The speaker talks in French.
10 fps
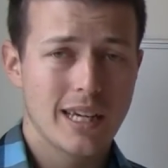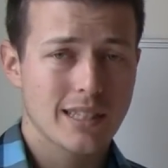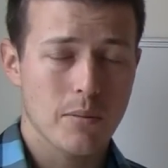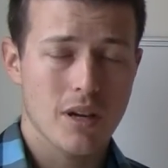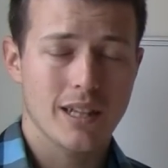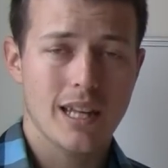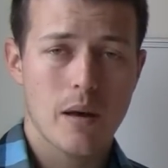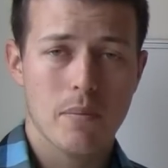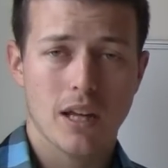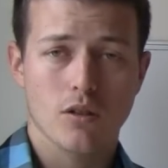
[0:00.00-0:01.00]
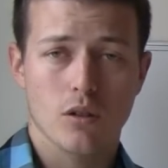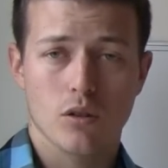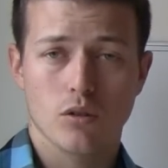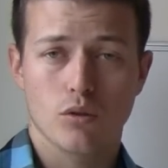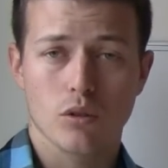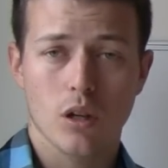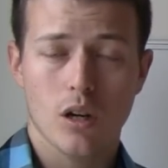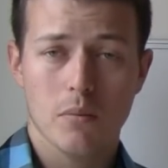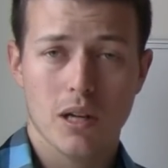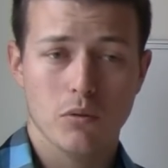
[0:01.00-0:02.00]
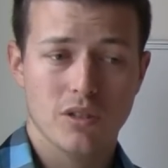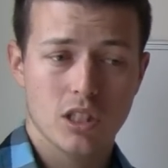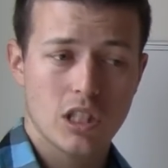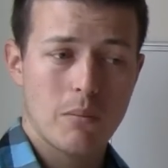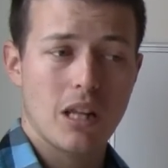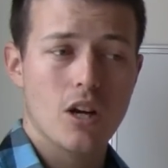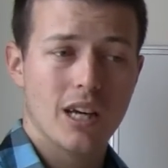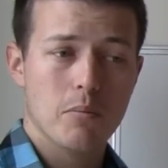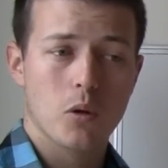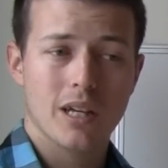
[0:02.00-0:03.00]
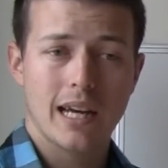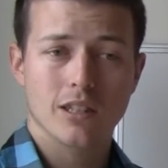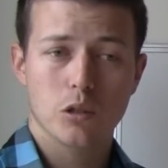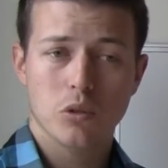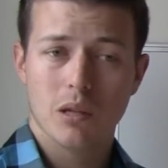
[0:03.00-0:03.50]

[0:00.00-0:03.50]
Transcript: Ça m'a aidé à perdre du gras, mais aussi j'ai amélioré mon cardio.